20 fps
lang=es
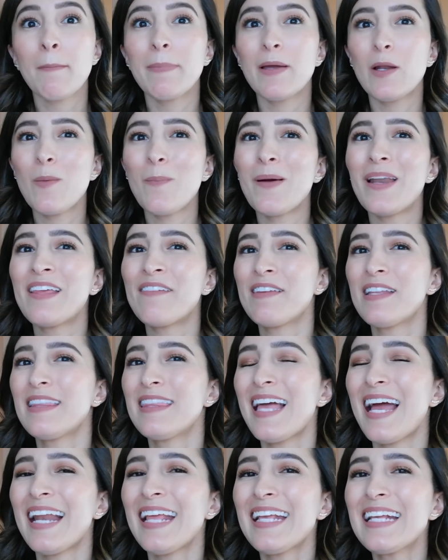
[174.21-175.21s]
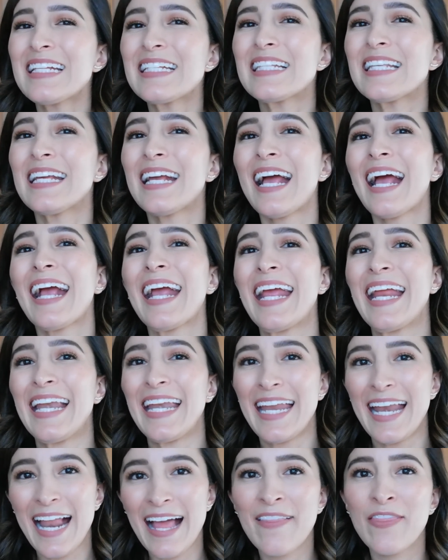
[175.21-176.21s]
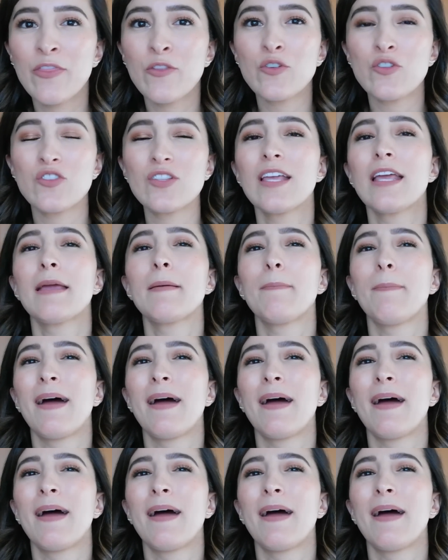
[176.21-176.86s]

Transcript: pero para evitar que siga generándose,